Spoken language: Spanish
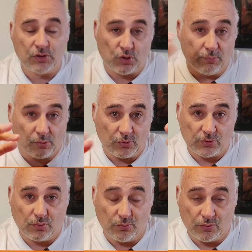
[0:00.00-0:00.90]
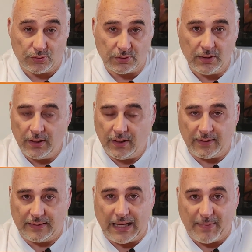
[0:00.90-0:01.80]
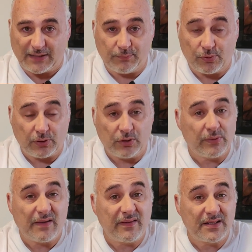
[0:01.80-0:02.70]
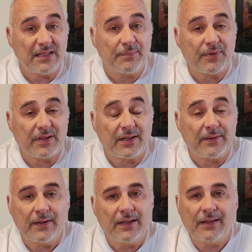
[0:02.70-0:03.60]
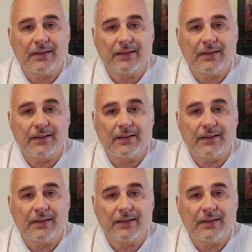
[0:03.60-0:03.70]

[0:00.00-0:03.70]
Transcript: solo por unos segundos. Nada más, porque no voy a hacer este tipo de,